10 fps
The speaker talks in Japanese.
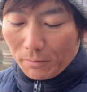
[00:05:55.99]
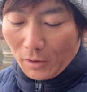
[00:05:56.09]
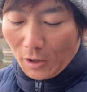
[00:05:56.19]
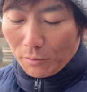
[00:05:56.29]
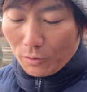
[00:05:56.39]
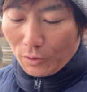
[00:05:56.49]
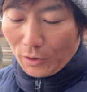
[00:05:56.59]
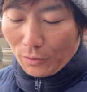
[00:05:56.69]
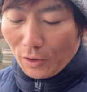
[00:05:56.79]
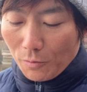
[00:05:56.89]
学ぶこと
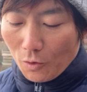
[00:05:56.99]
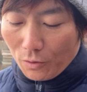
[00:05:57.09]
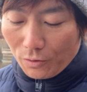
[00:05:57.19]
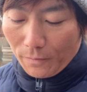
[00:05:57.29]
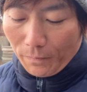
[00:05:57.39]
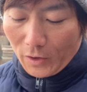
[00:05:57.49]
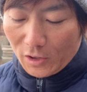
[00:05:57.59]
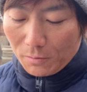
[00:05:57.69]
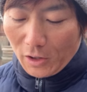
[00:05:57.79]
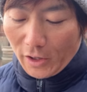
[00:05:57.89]
はとても多くい
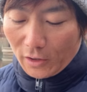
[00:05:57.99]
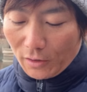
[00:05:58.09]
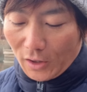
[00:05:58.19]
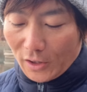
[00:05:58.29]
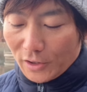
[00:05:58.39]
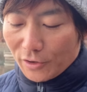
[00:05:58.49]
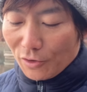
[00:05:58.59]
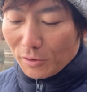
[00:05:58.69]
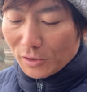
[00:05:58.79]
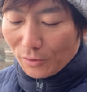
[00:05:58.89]
つもありがたく感謝して
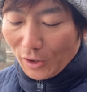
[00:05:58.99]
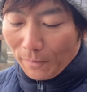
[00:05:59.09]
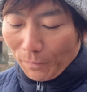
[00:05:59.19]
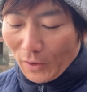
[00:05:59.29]
おりますことで